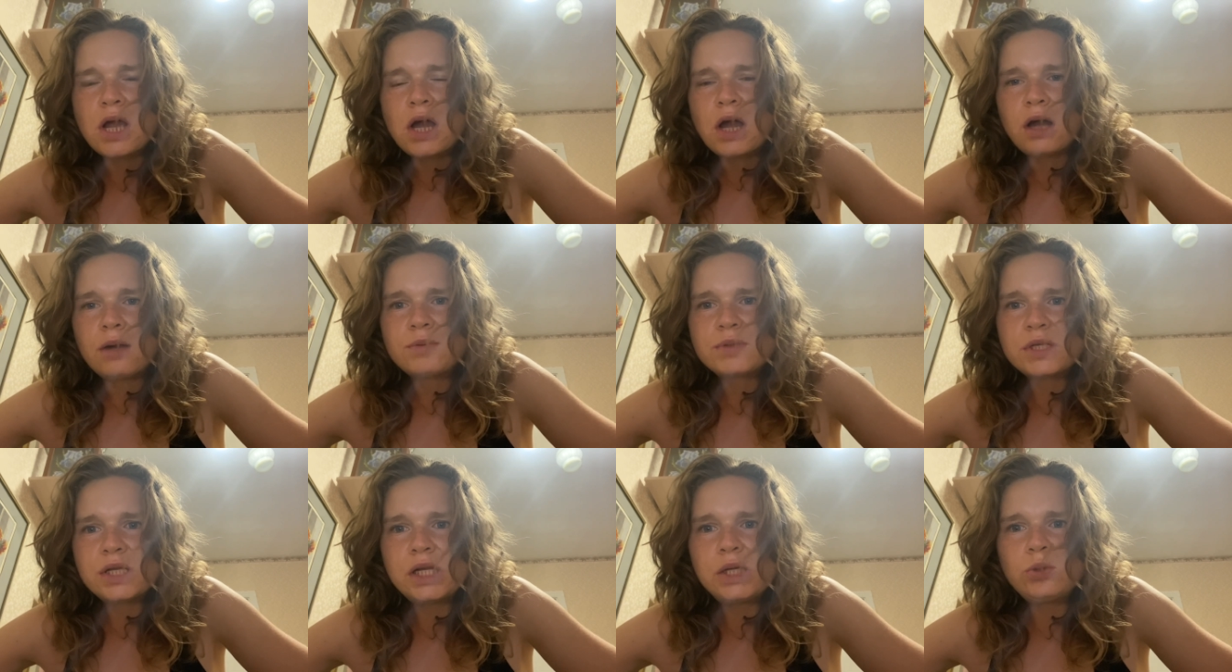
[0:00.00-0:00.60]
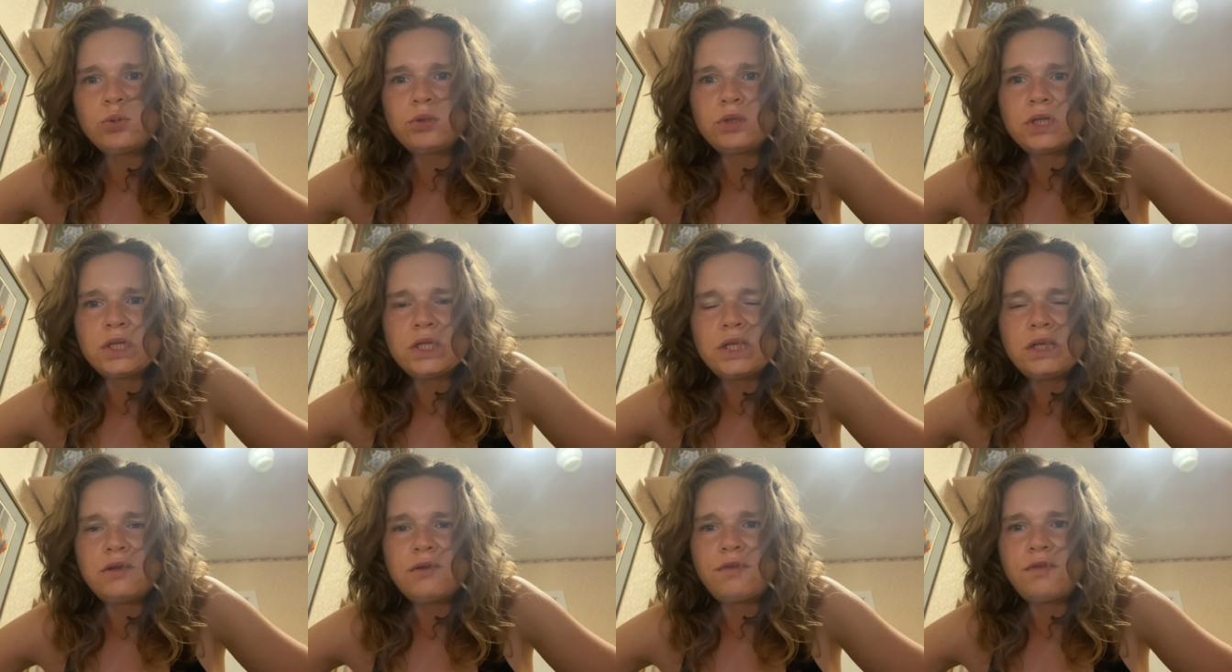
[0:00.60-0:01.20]
абсолютно
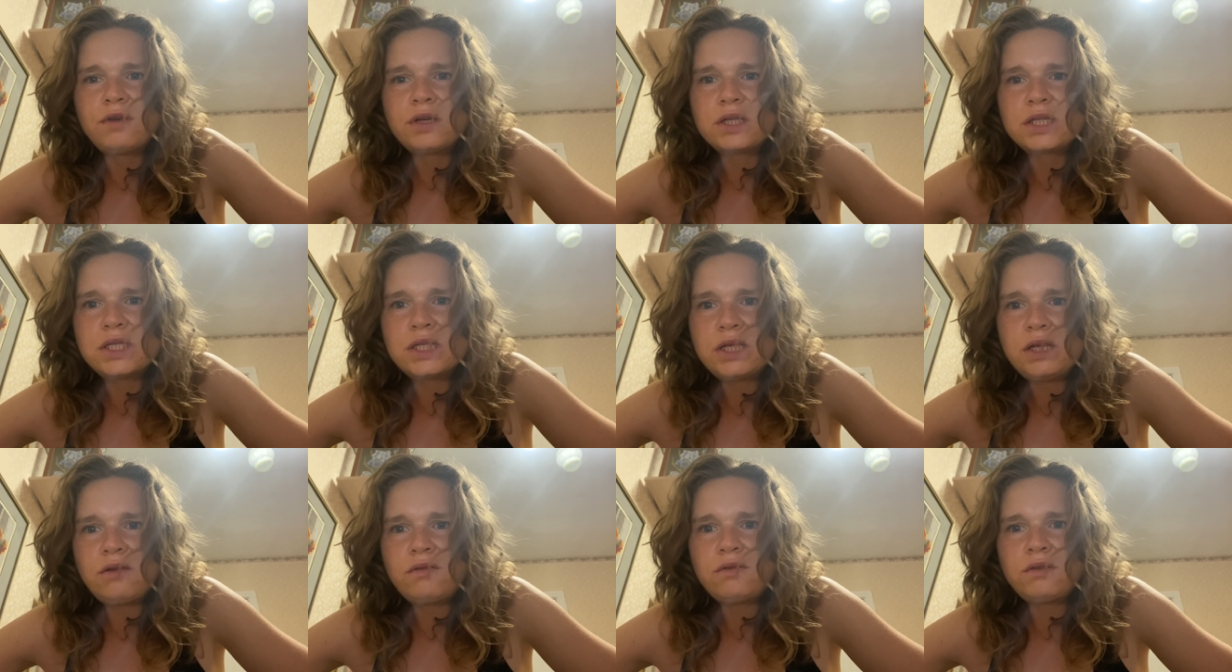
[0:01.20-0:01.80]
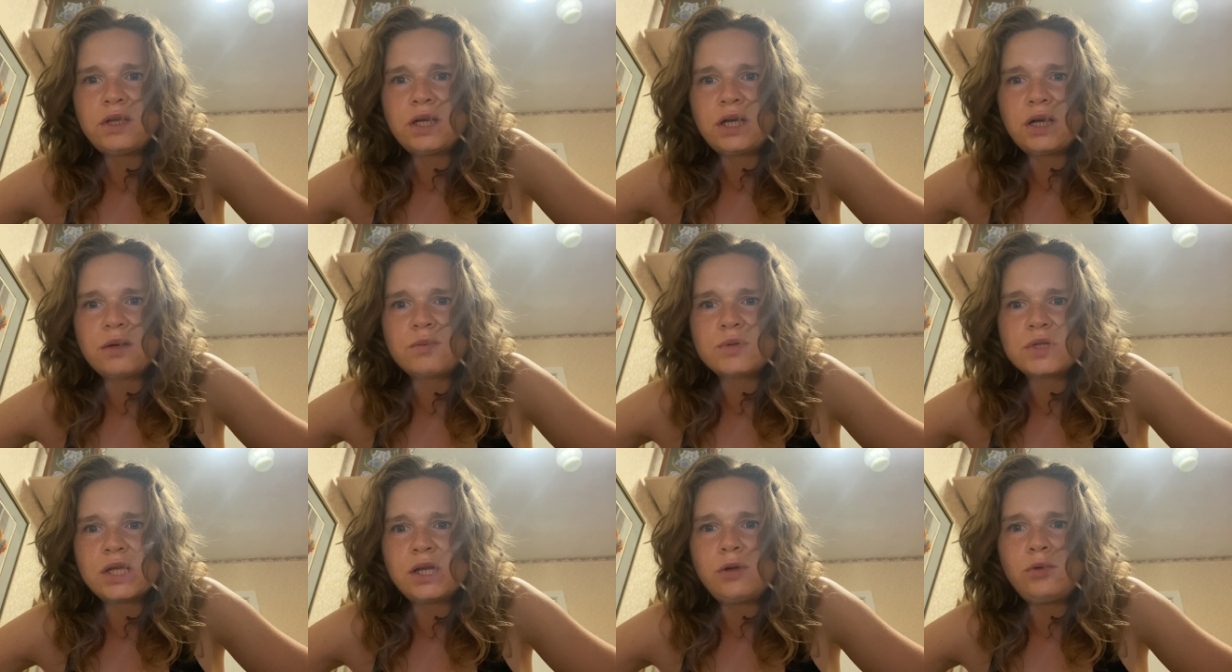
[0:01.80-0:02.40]
неэффективно,
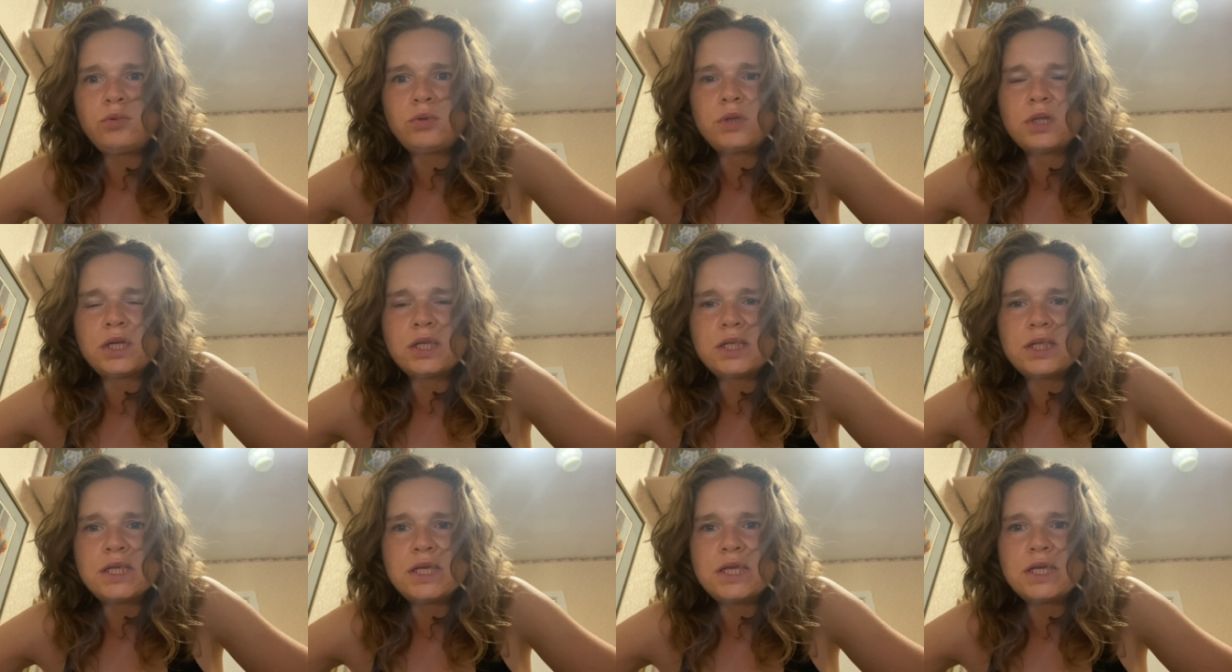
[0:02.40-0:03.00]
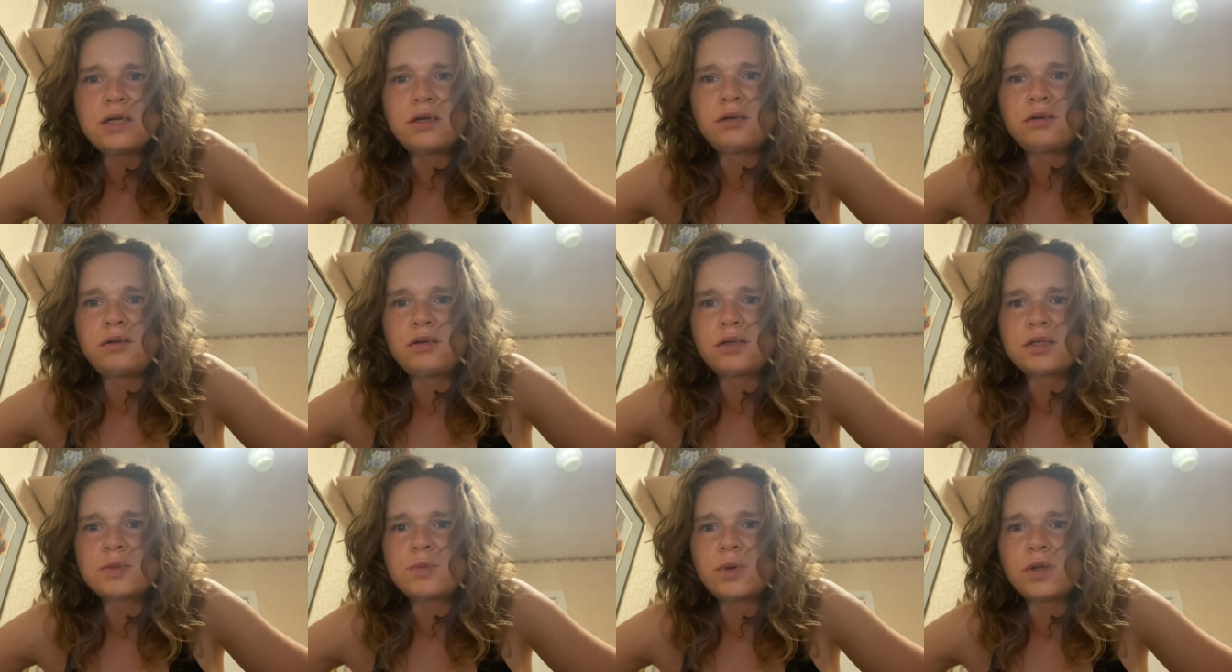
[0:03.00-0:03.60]
абсолютно не
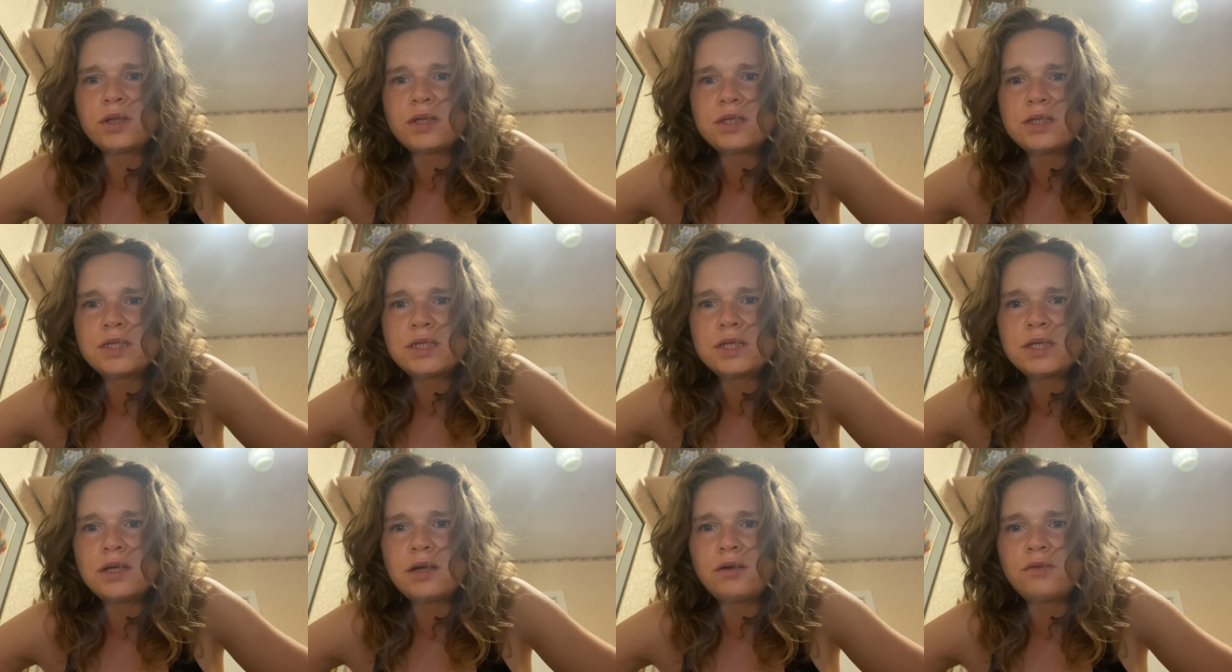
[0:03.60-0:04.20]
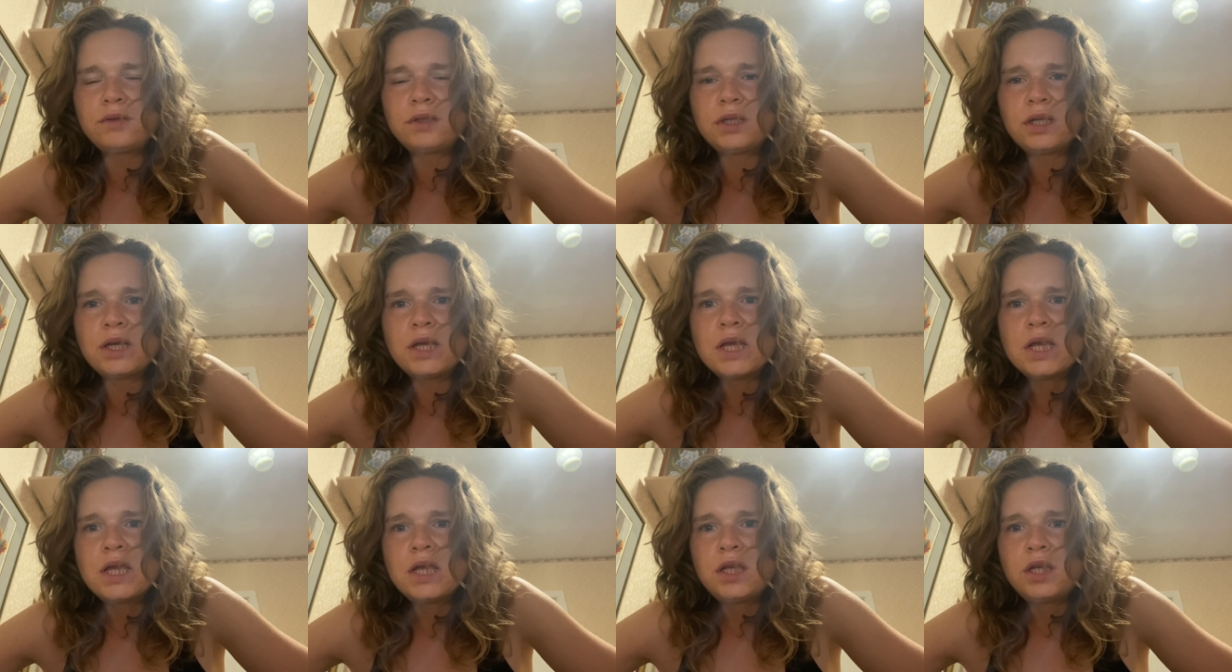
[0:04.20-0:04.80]
а, сбалансировано.